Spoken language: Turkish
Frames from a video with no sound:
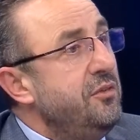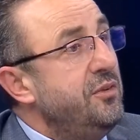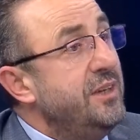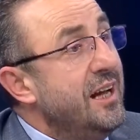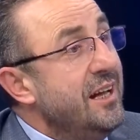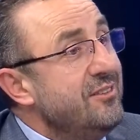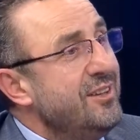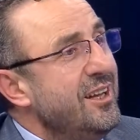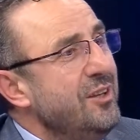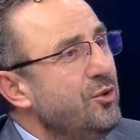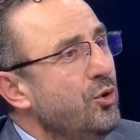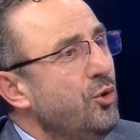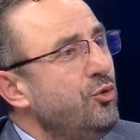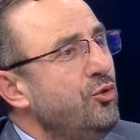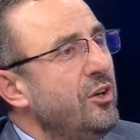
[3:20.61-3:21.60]

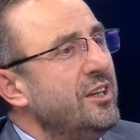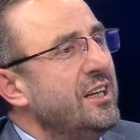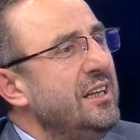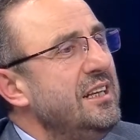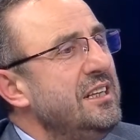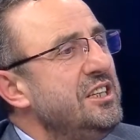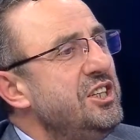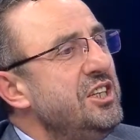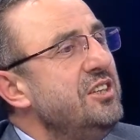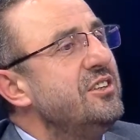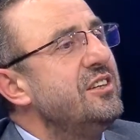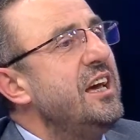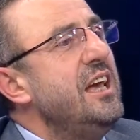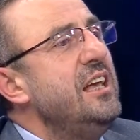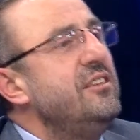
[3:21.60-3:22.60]
finansal göstergeler
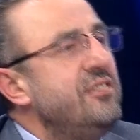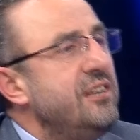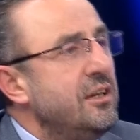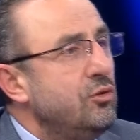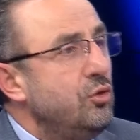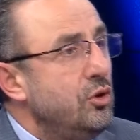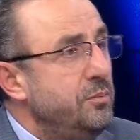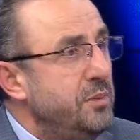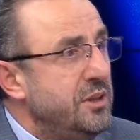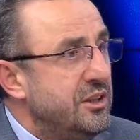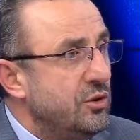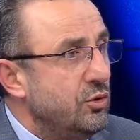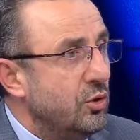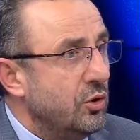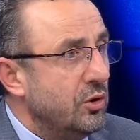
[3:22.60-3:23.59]
için reel sektörü
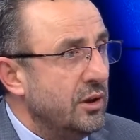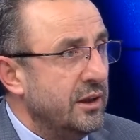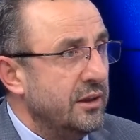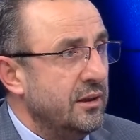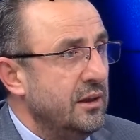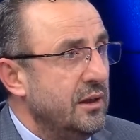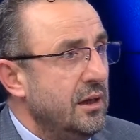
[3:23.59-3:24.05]
bitiriyorlar.